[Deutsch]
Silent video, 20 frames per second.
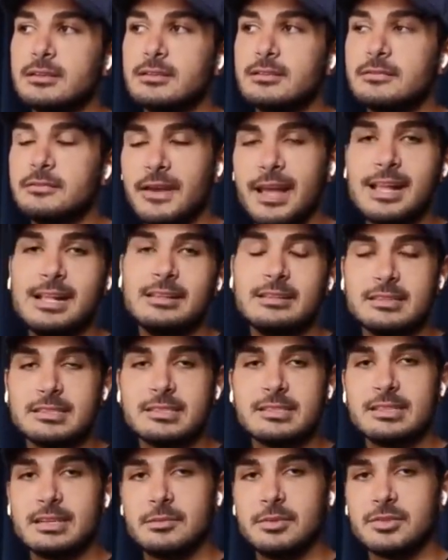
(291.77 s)
Fällen ist
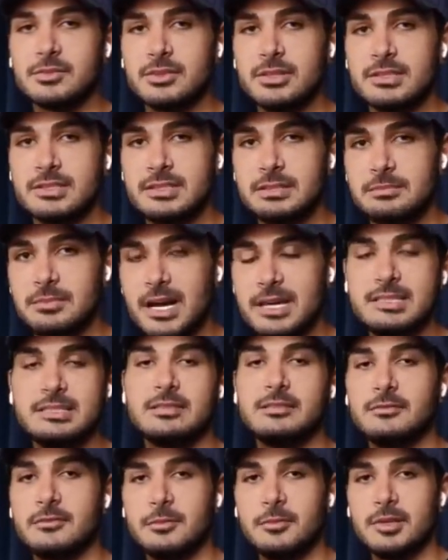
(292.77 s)
es aber so, dass die meisten
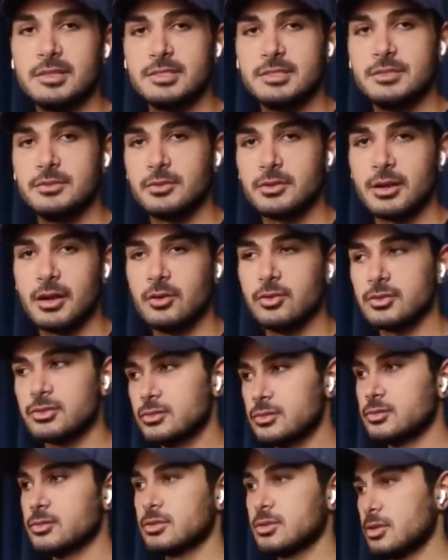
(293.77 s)
Informationen auch
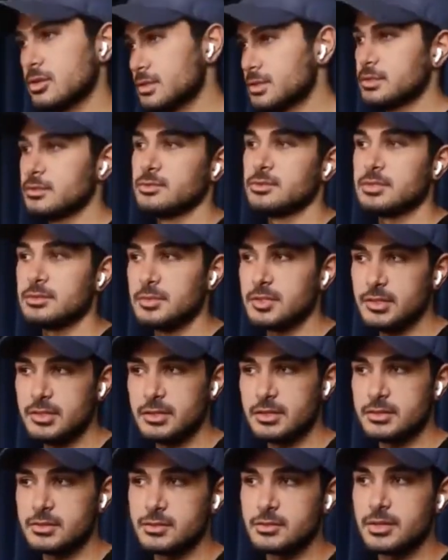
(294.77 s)
so kostenlos im
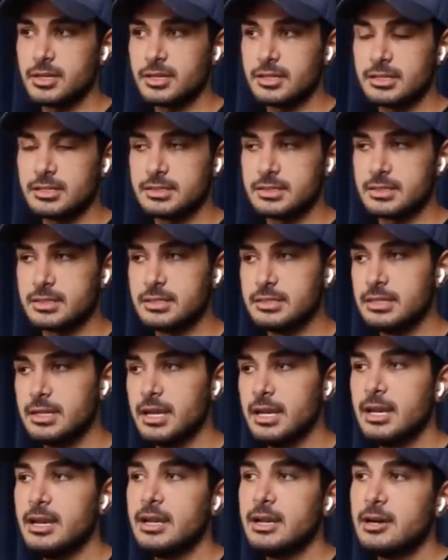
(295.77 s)
Internet zugänglich sind
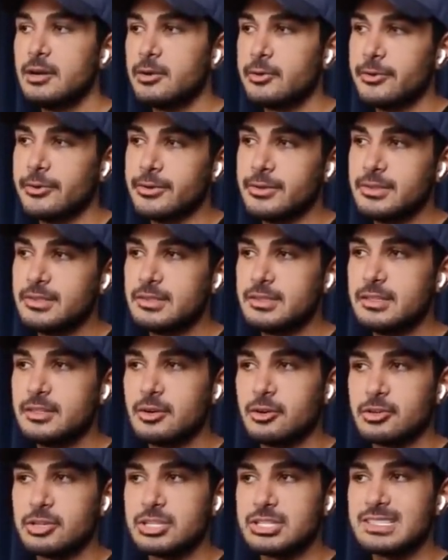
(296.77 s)
und die
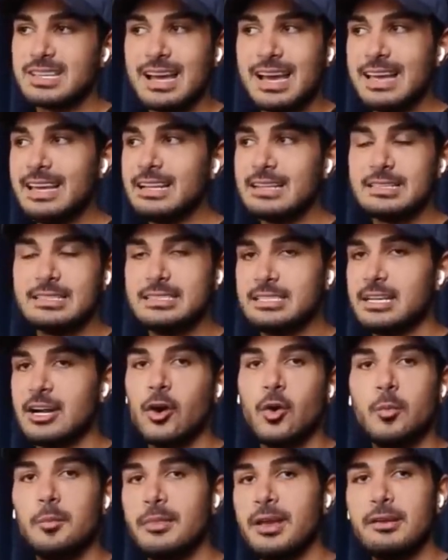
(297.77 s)
Coaches eigentlich
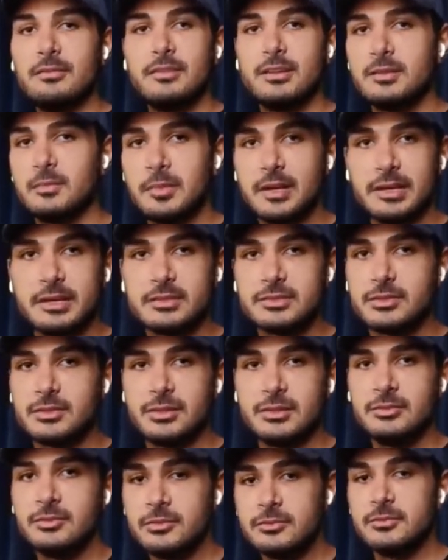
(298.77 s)
kaum Mehrwert bringen,
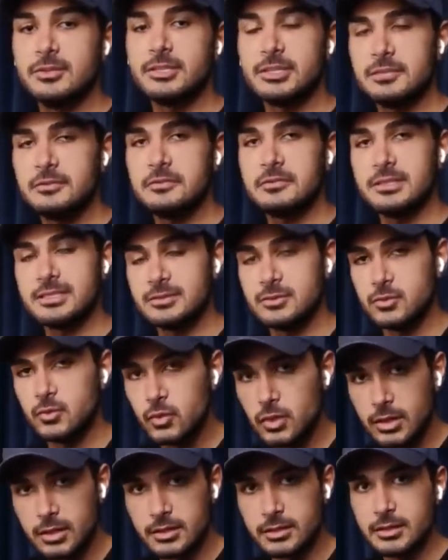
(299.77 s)
sondern nur wirklich
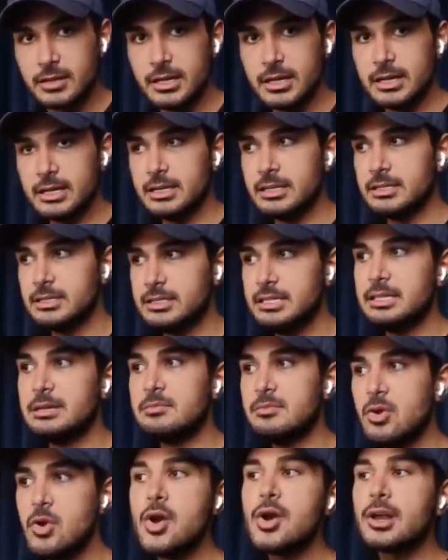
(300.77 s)
versuchen, dir
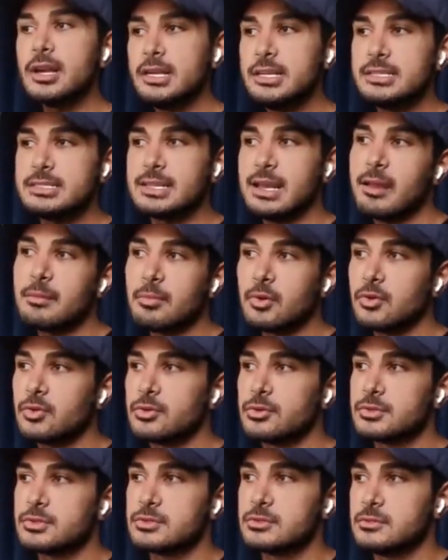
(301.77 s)
möglichst ein
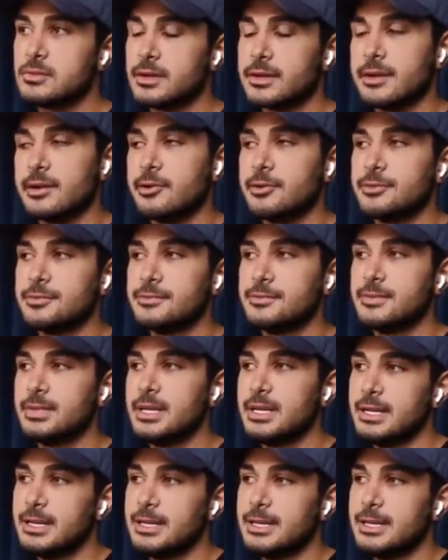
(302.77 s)
Produkt zu verkaufen.